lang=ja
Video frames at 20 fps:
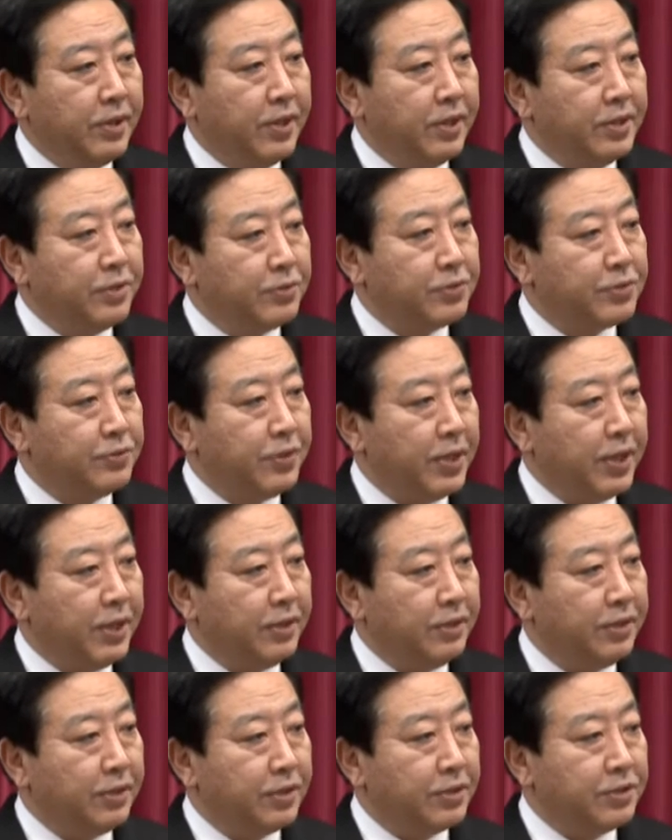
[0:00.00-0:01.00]
1つは
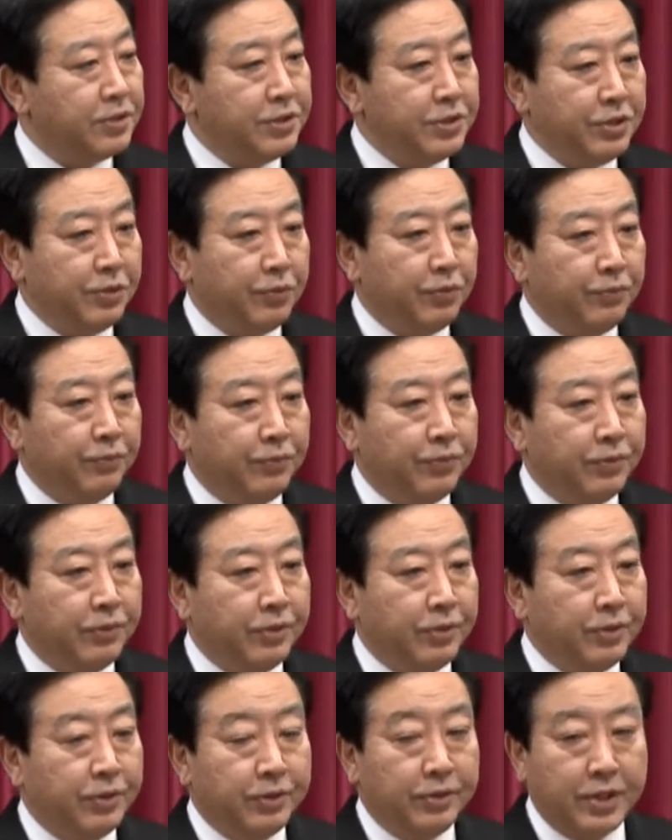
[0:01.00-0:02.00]
東日本
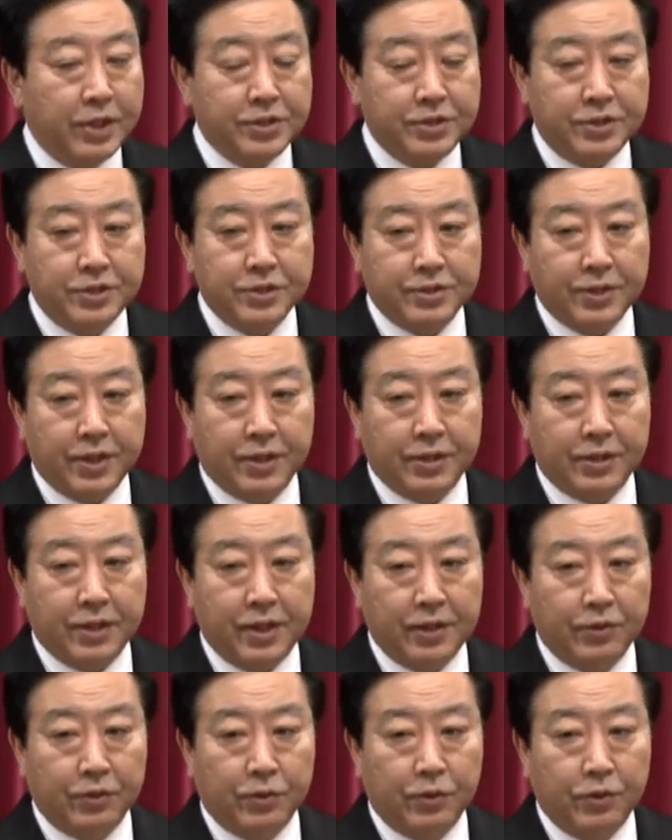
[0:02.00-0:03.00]
大震災か
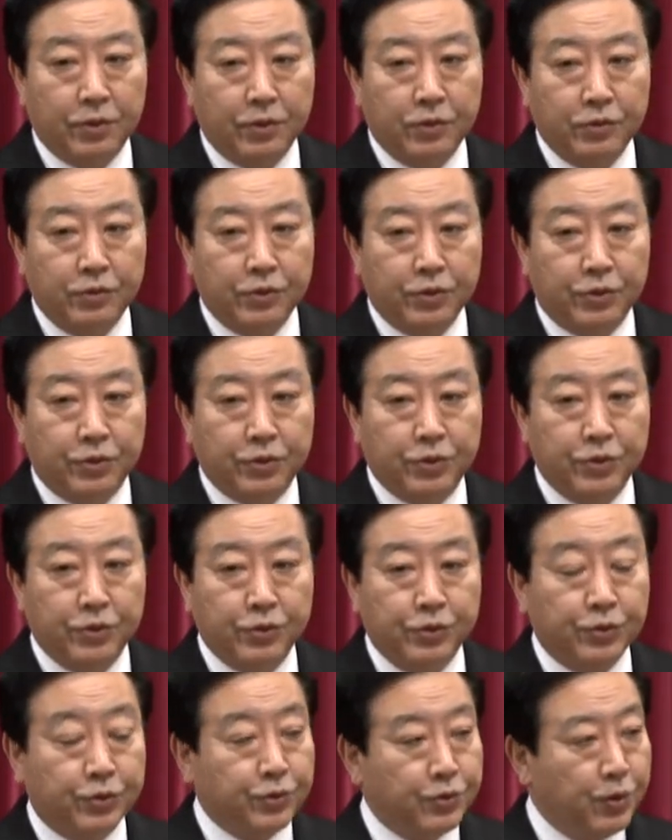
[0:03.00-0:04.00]
らの復旧・
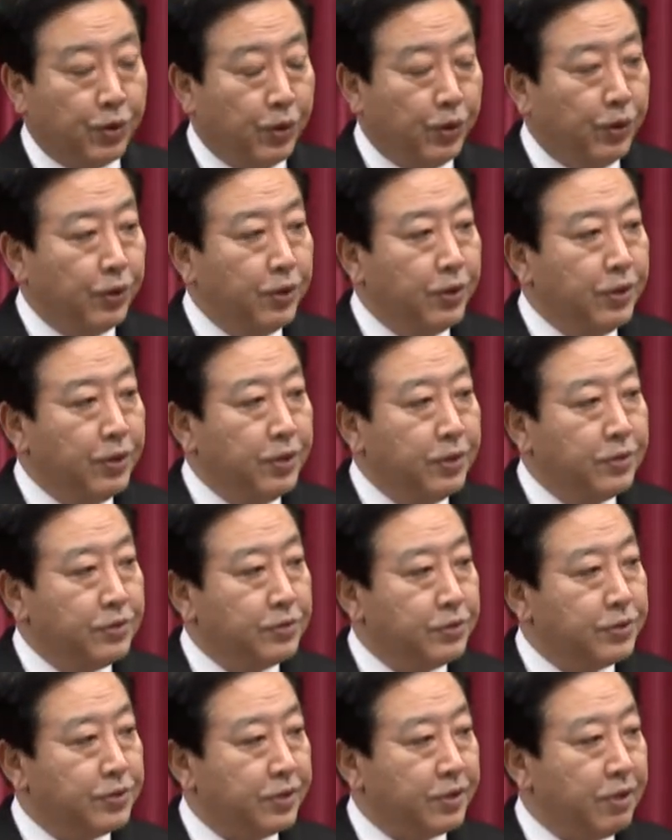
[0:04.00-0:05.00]
復興、
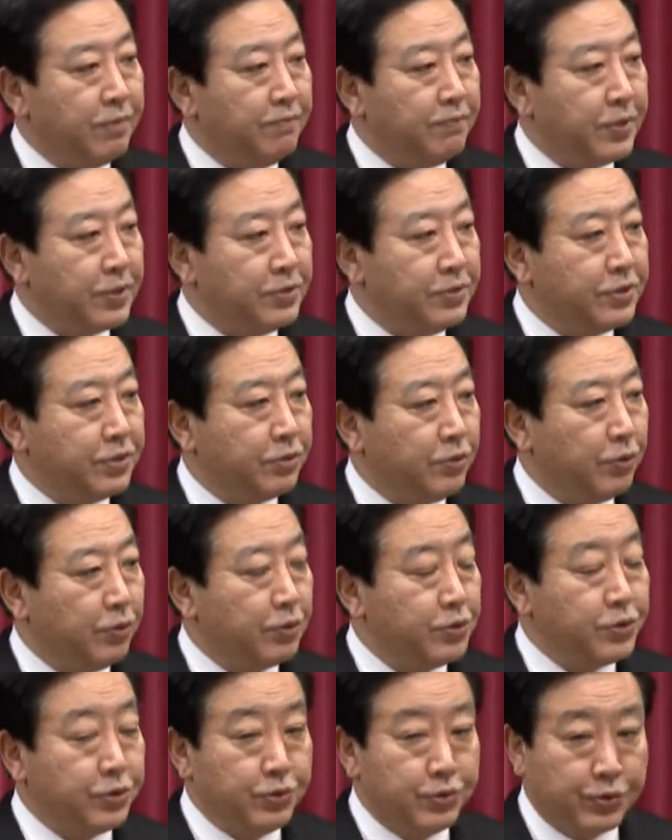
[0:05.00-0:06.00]
そして原発事故
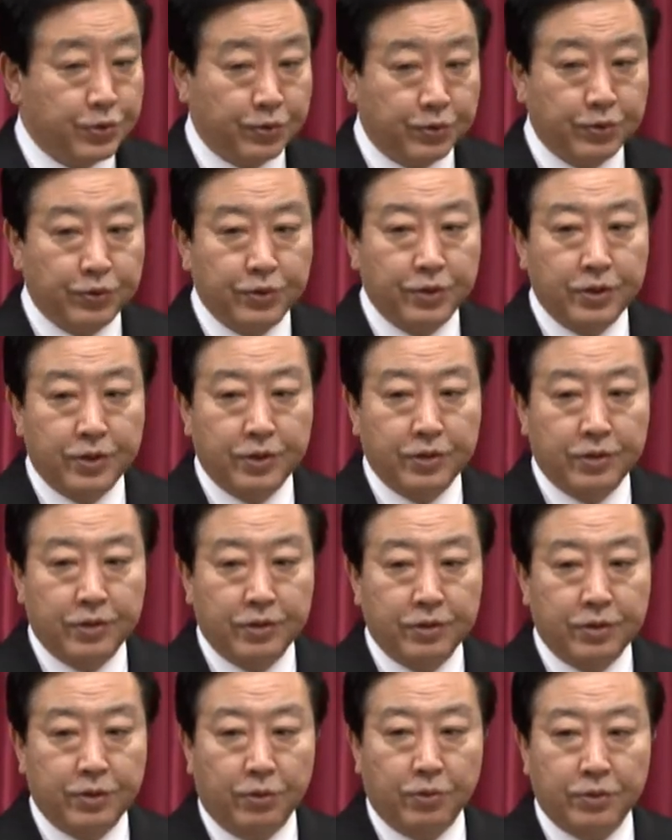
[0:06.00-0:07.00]
の収束、
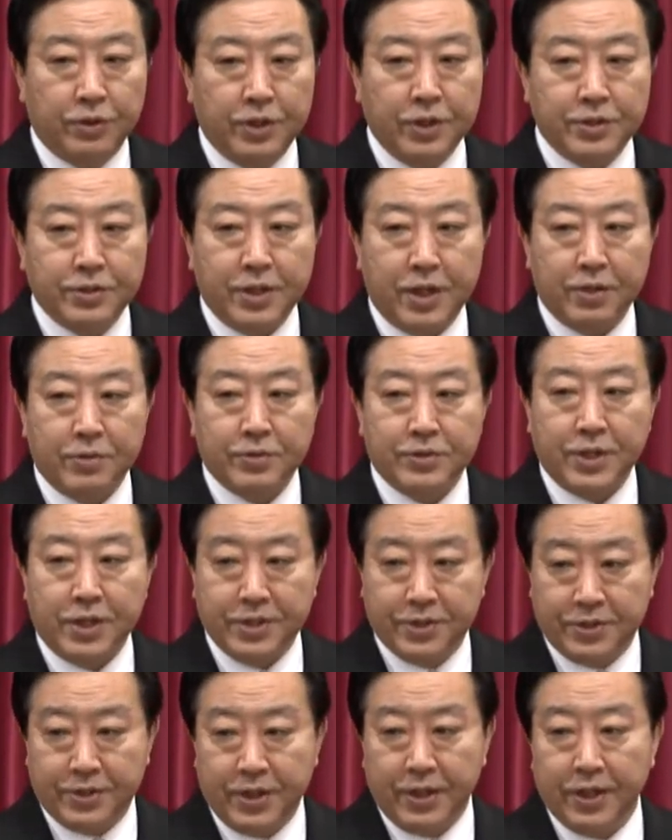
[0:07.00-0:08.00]
日本経済の
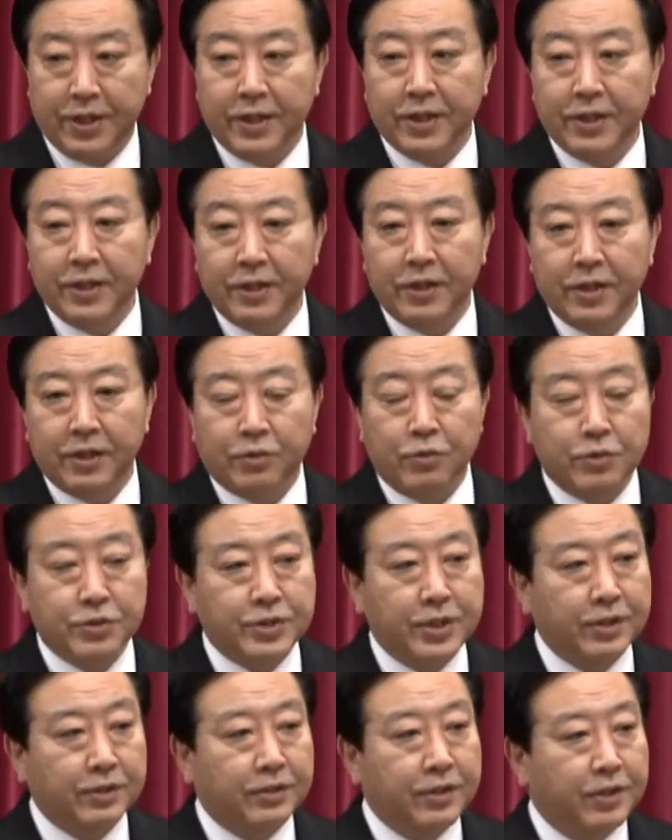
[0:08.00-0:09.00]
再生、この
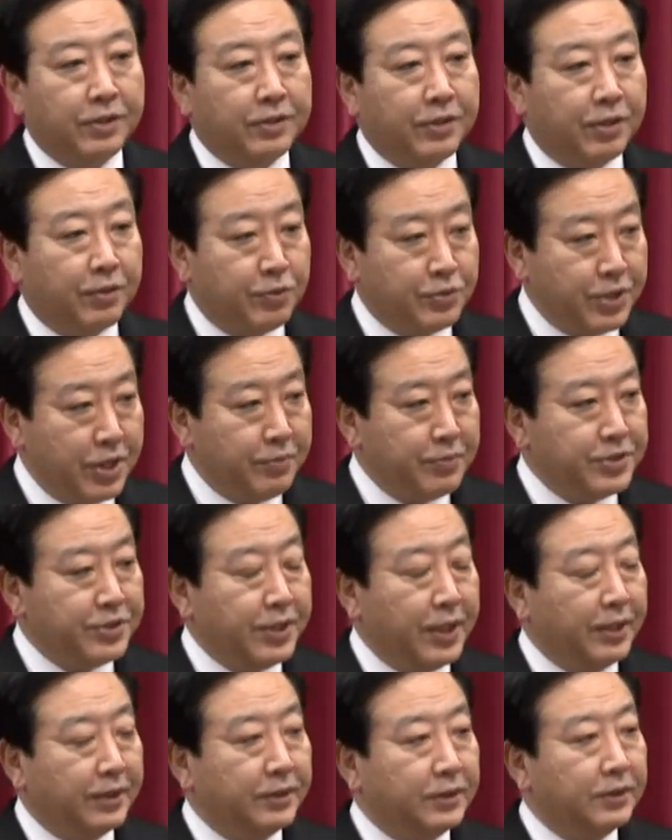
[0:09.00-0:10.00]
3点でございま
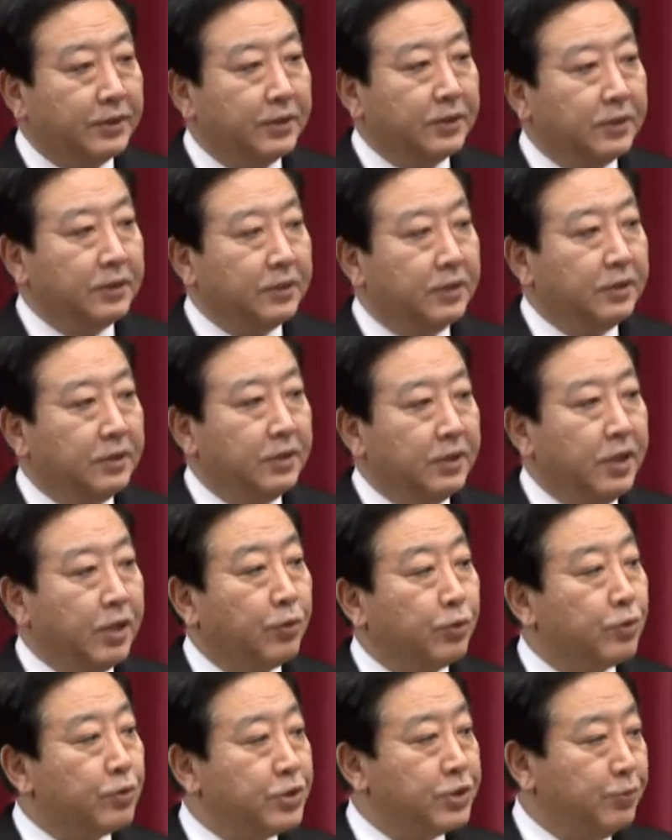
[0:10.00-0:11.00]
した。今
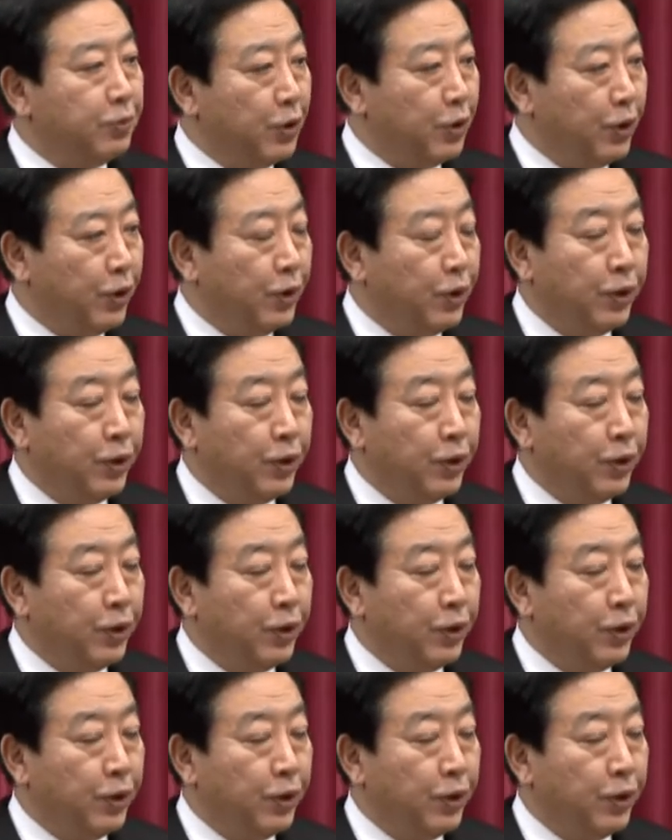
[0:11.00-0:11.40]
年も